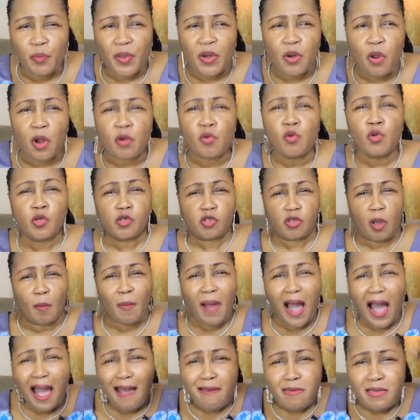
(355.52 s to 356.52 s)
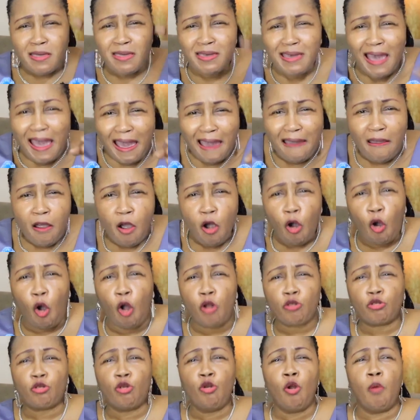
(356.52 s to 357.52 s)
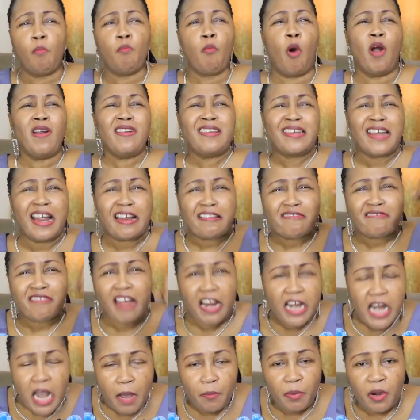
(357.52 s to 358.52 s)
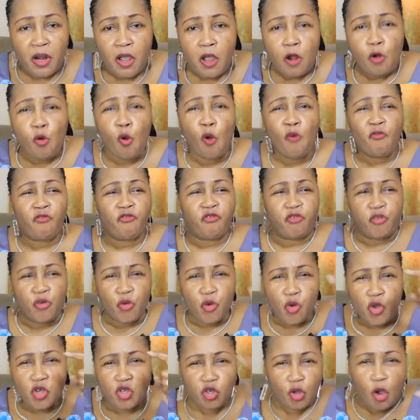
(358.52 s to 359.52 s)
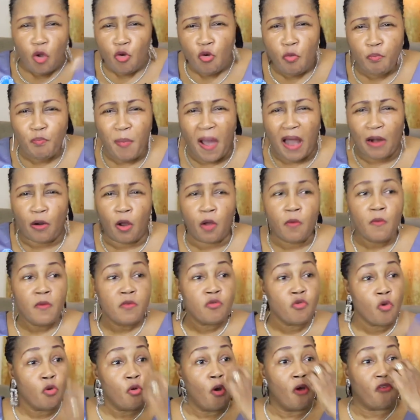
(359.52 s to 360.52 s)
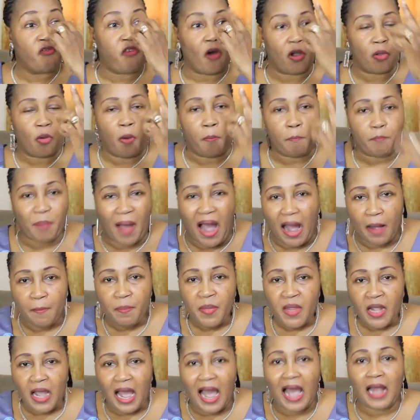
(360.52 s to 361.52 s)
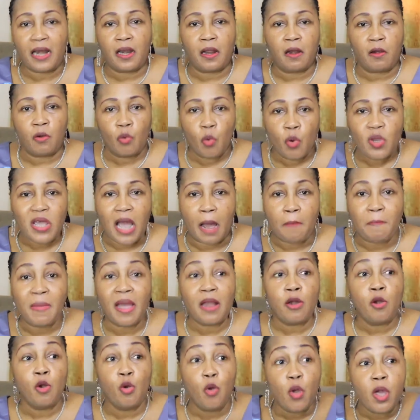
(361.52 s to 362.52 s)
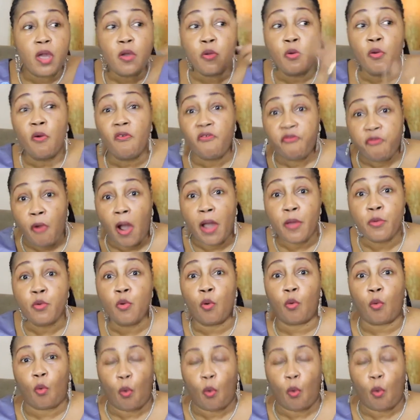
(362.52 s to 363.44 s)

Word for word: période, nous sommes en guerre contre le monde des ténèbres. Le virus que nous parlons, nous ne le voyons pas. Alléluia. Mais lui, il nous voit, il nous